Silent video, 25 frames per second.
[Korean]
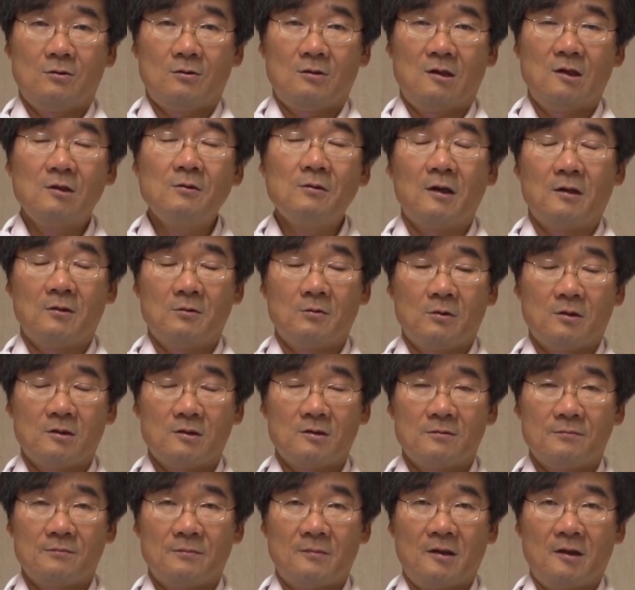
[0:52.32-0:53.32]
기관이
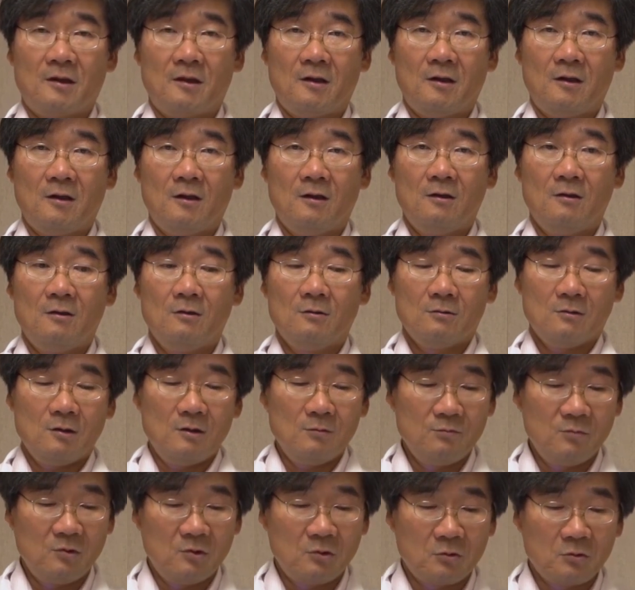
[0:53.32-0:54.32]
되겠습니다.
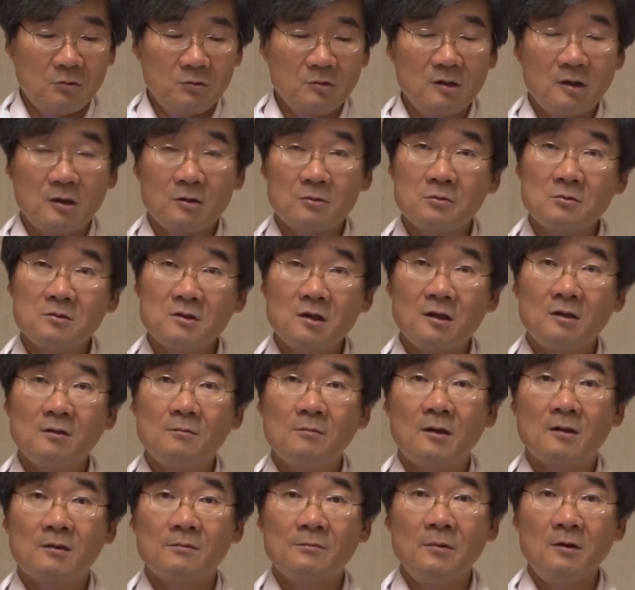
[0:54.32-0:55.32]
그럼 미토콘드리아 손상을
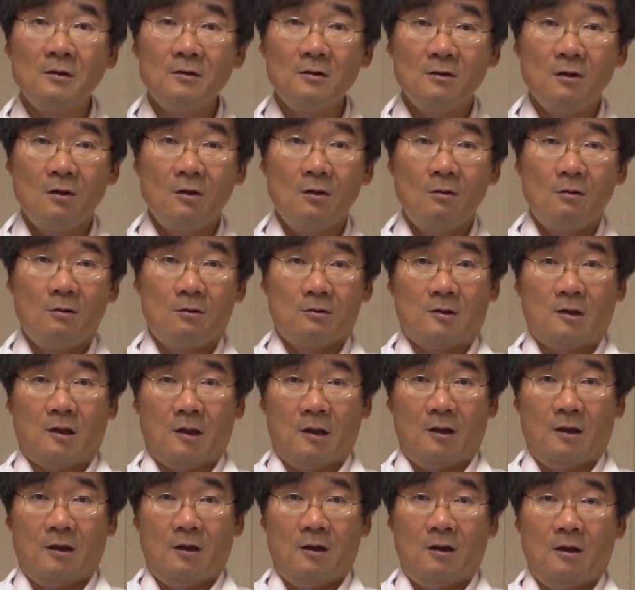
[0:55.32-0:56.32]
받으면
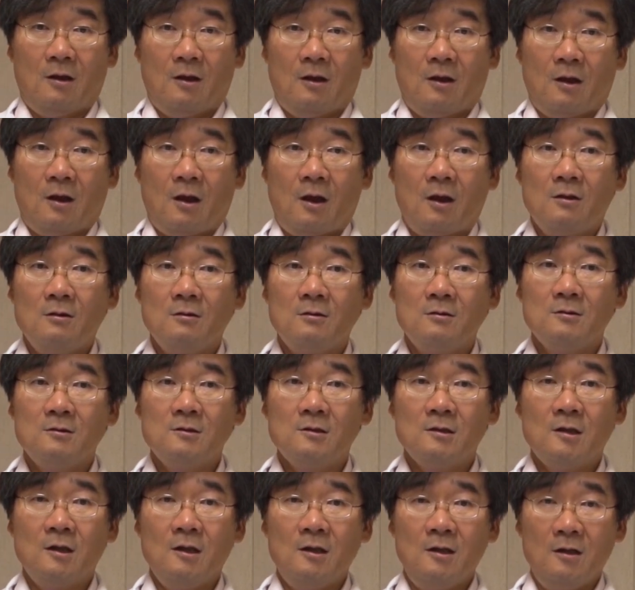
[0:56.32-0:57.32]
어떻게?
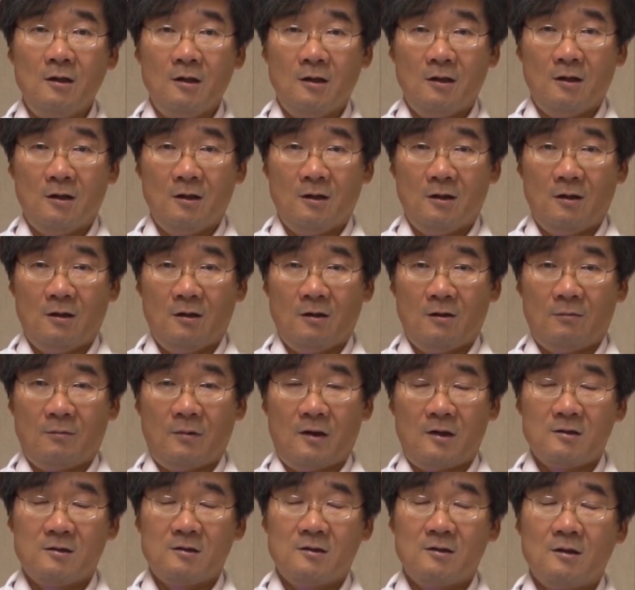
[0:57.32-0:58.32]
에너지가
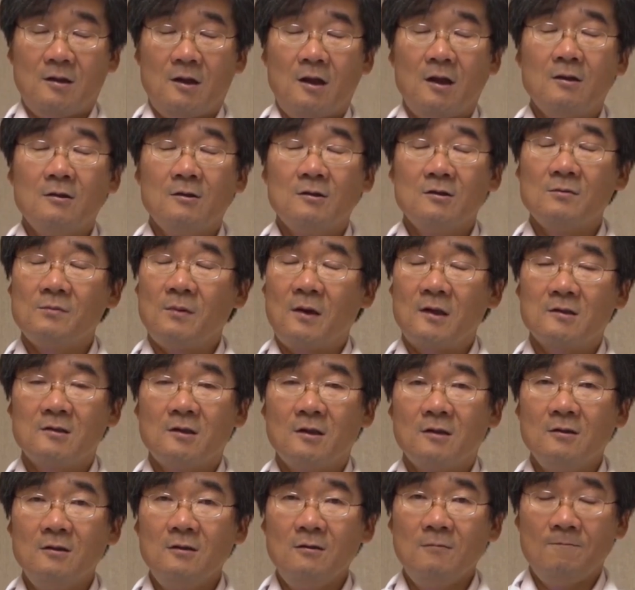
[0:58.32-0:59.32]
발생, 에너지
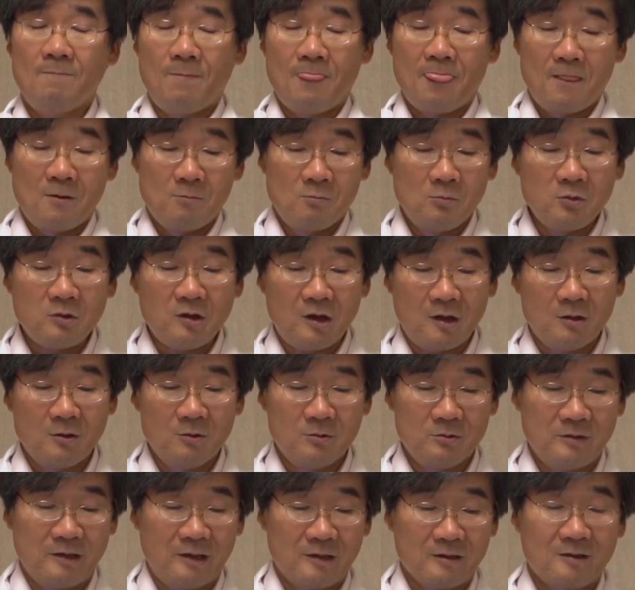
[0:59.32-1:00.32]
발생을 못하게
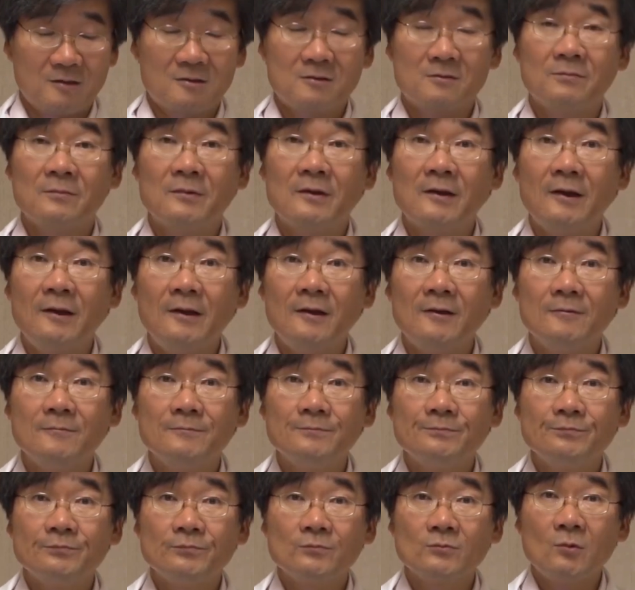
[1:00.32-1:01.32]
되지 않겠습니까?
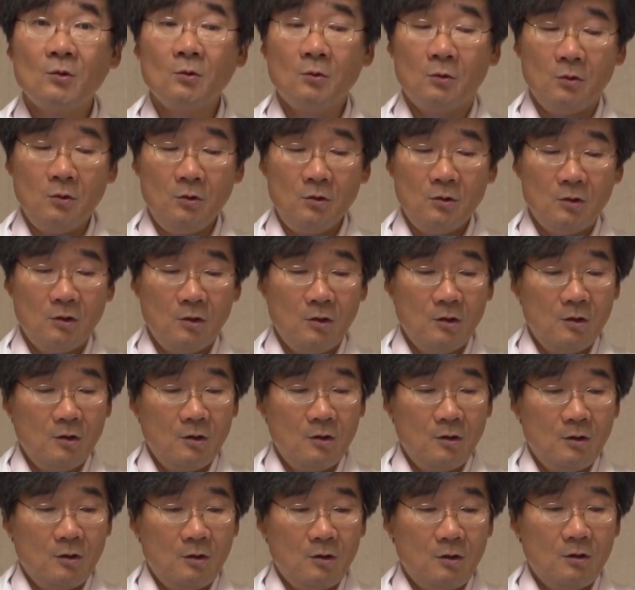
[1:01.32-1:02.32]
또
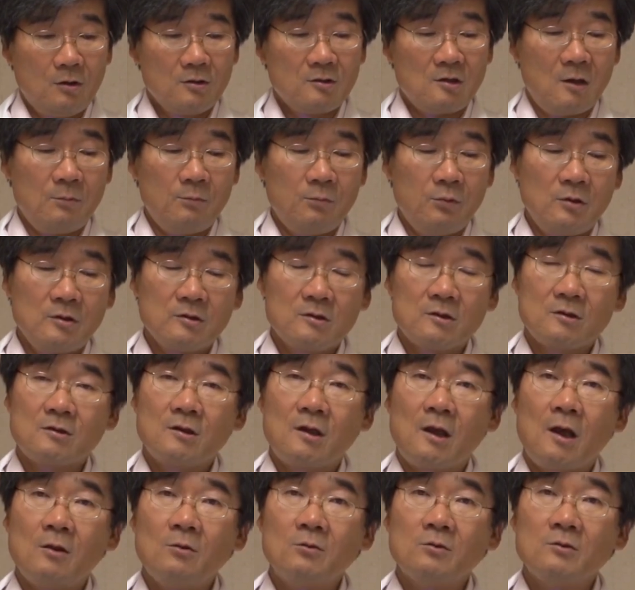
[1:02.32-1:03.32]
어, 세포에
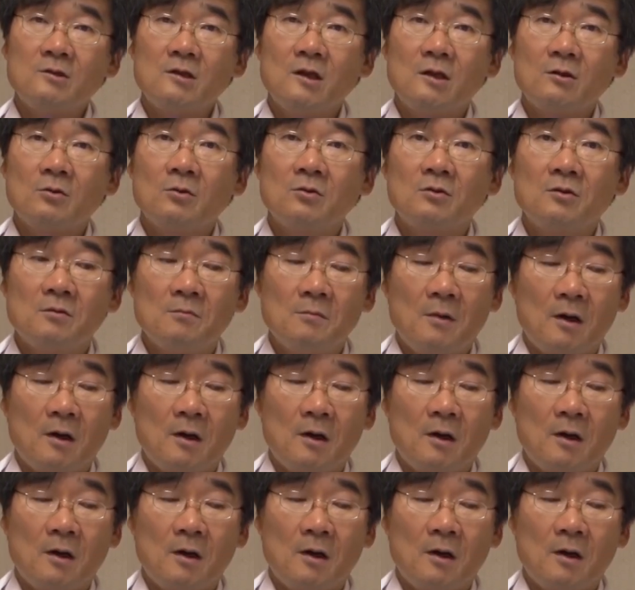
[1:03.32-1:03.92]
있어서 해독작용을